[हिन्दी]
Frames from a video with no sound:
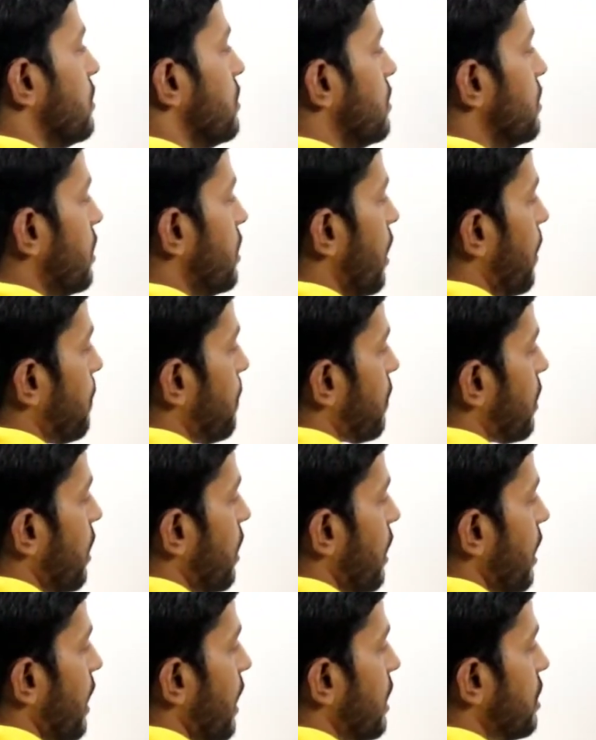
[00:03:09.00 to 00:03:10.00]
ये
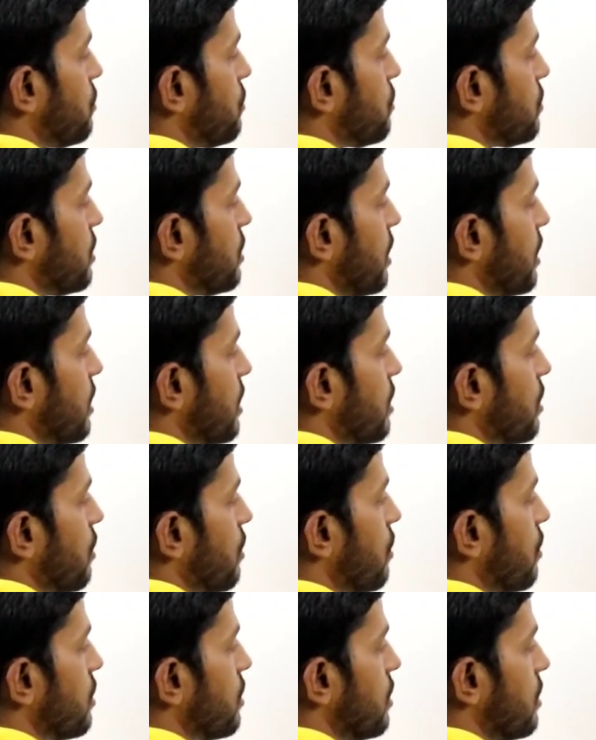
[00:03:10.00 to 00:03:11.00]
आपका एन हो जाए
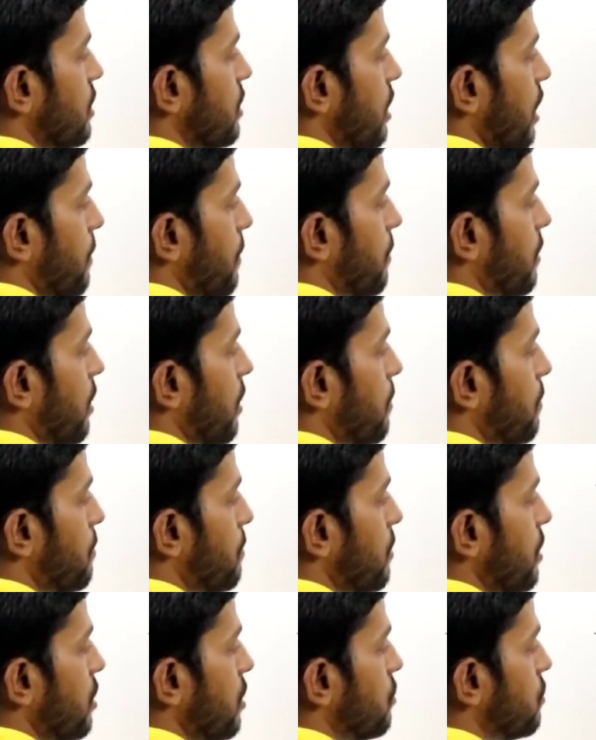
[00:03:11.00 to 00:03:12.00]
ये आपका
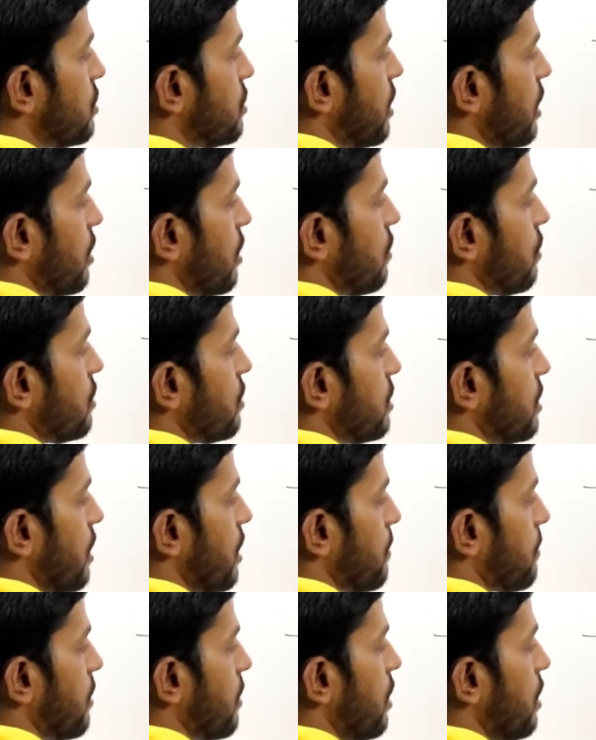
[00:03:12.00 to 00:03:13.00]
पी हो जाए और ये
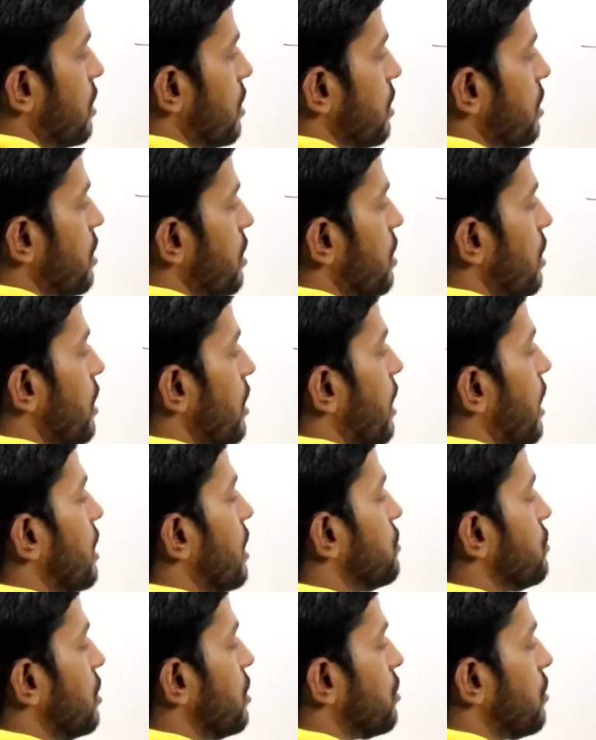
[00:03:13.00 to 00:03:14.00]
आपका
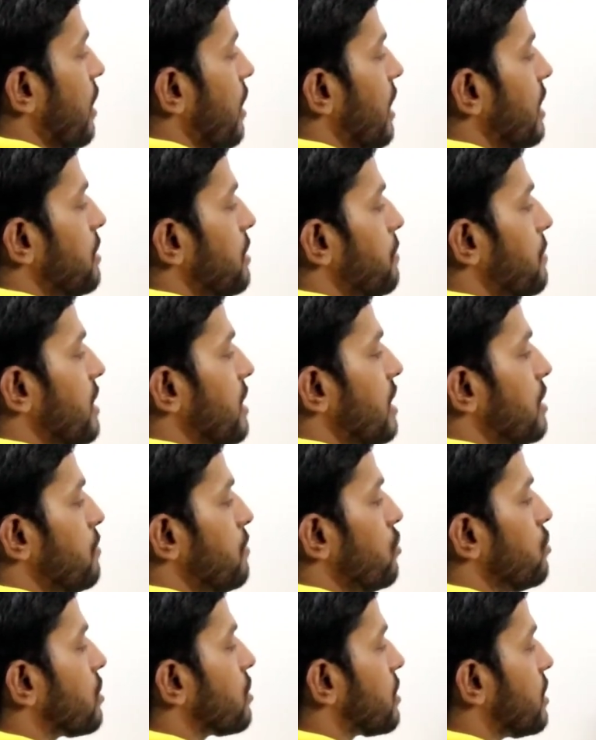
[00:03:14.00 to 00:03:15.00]
एन हो जाए तो एन पी एन
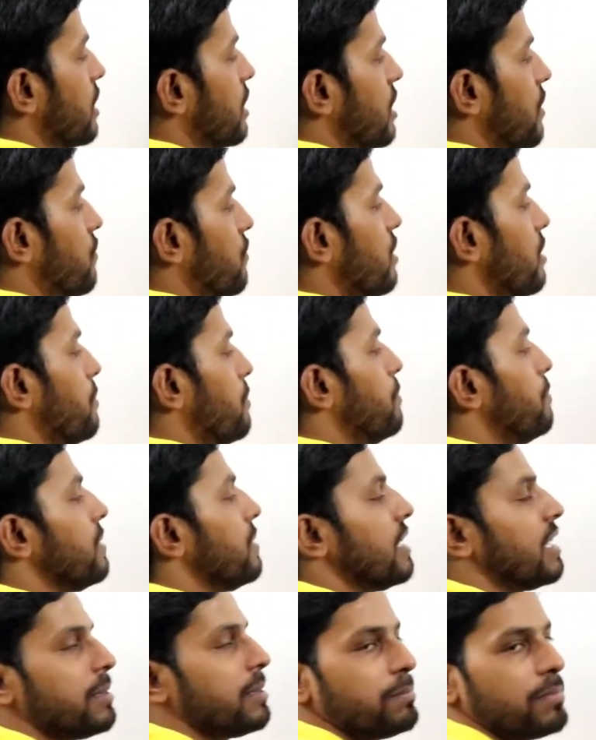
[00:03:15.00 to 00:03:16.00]
भी हो सकता है या फिर
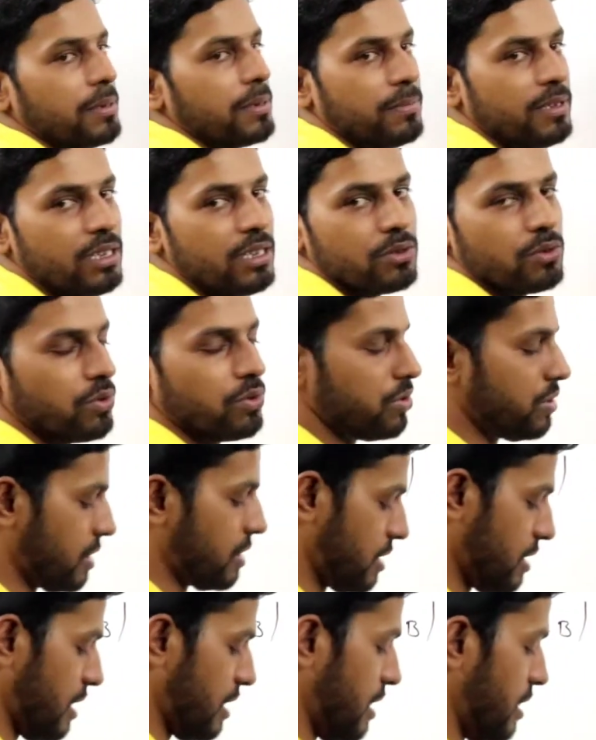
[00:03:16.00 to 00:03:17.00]
पी एन पी भी हो
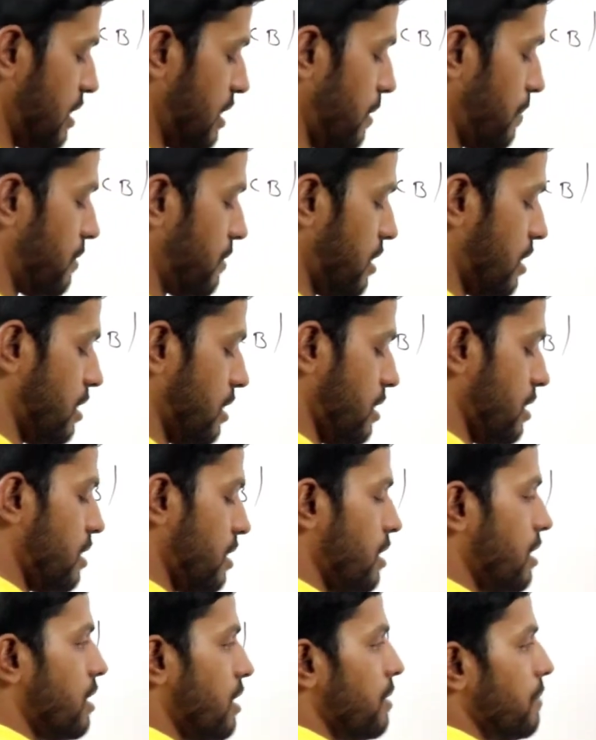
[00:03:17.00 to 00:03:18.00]
सकता है ये आपका
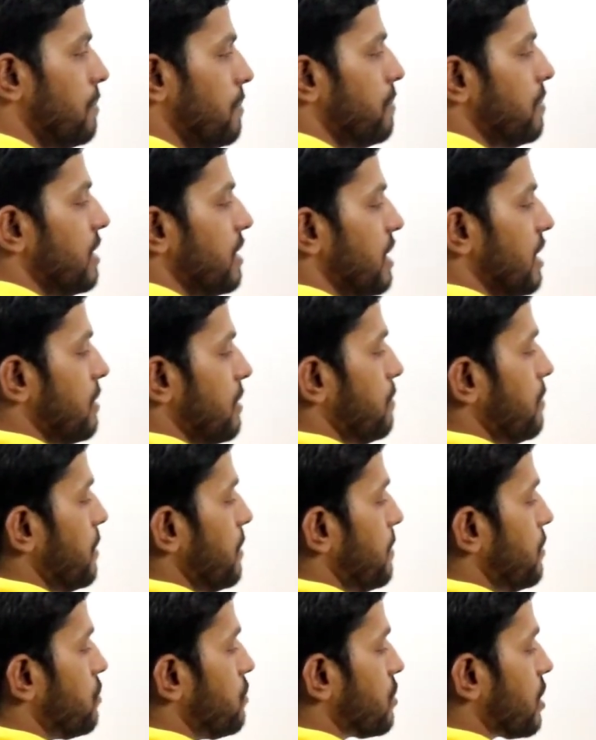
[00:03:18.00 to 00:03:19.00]
पी एन पी
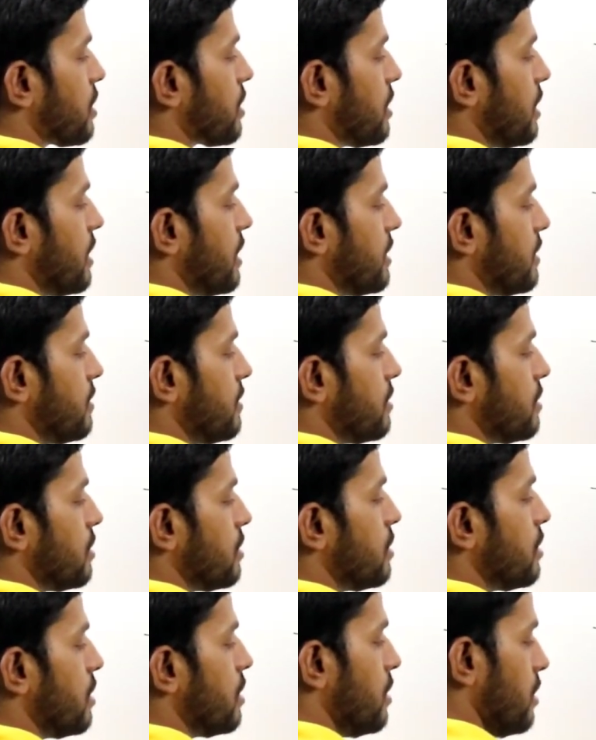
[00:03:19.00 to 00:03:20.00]
भी हो सकता है
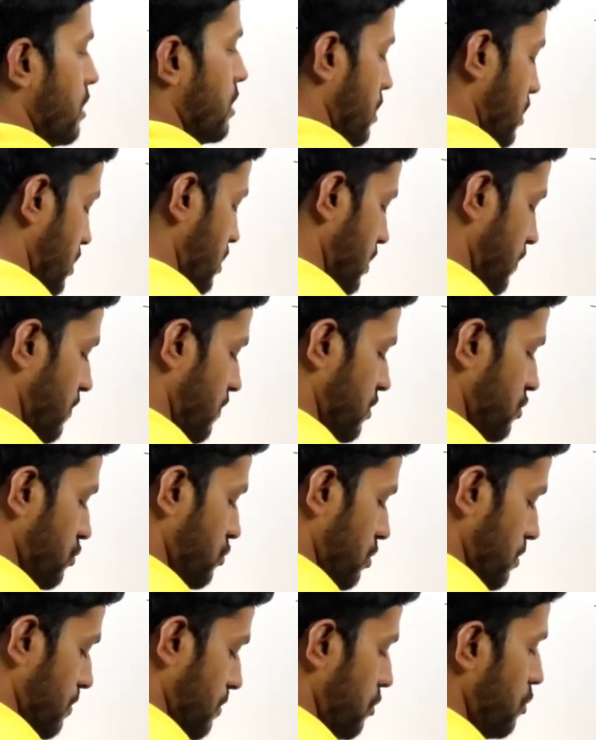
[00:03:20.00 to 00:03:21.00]
या फिर
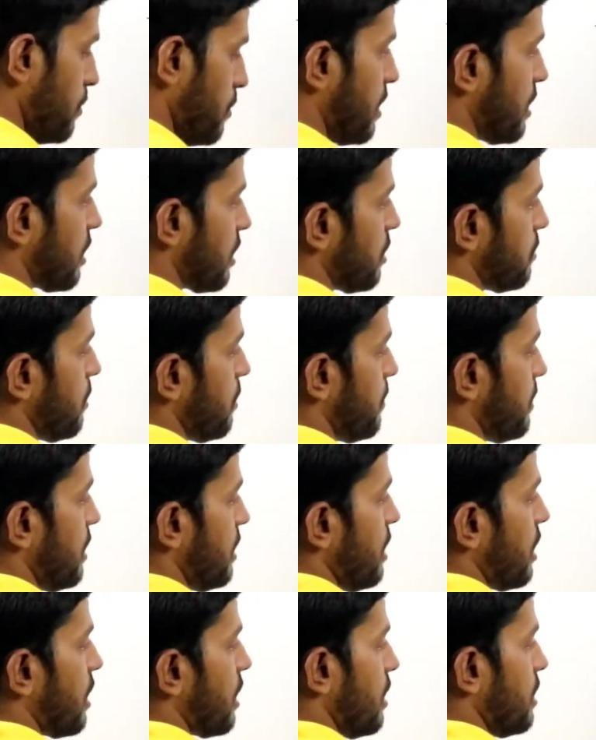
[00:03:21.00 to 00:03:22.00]
जो ये ब्लू मार्कर में
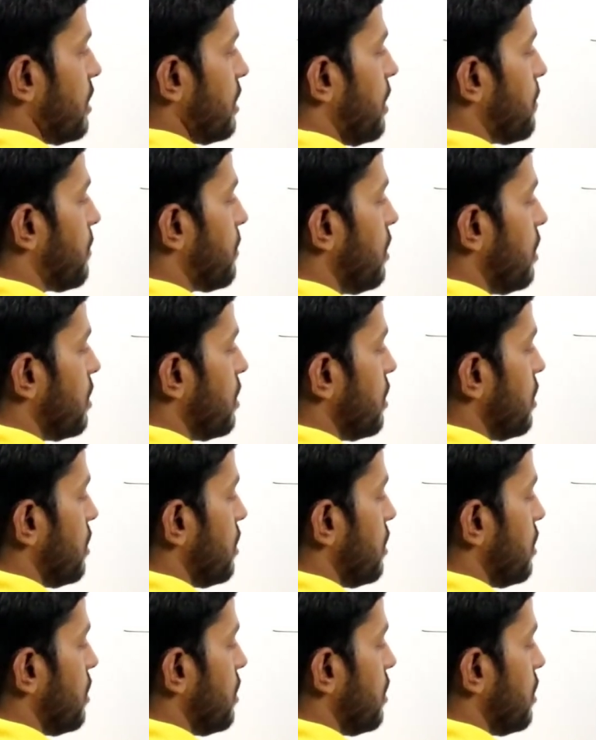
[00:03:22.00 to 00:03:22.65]
मैंने लिखा है ये आपका